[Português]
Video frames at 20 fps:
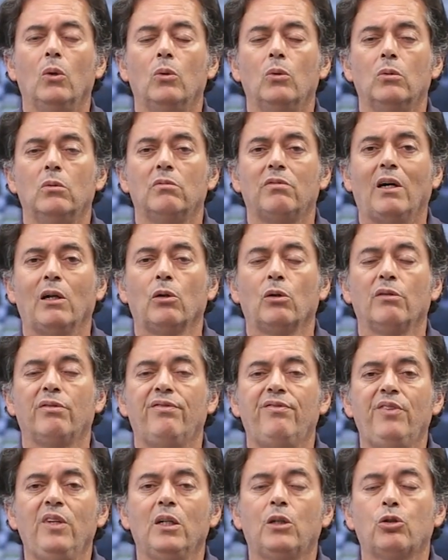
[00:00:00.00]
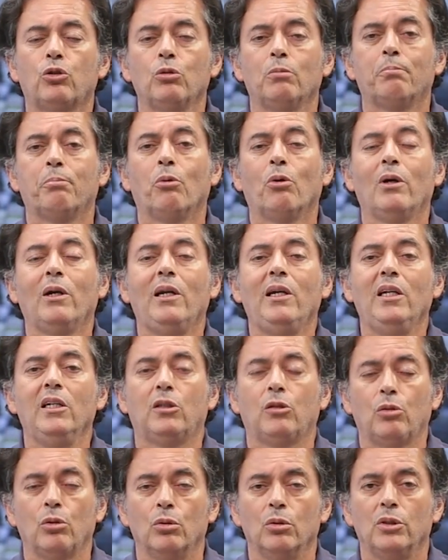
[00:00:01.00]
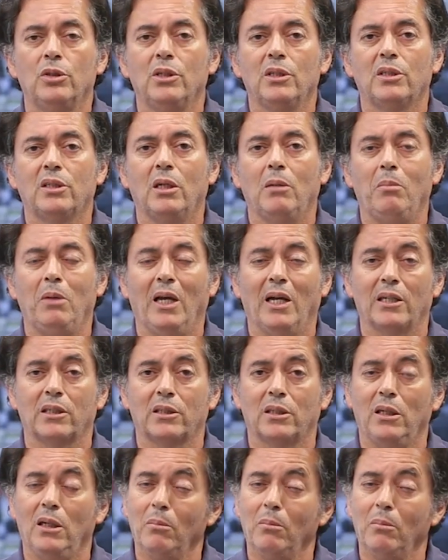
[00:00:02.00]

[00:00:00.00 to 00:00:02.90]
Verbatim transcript: um valor fixo por litro de ICMS.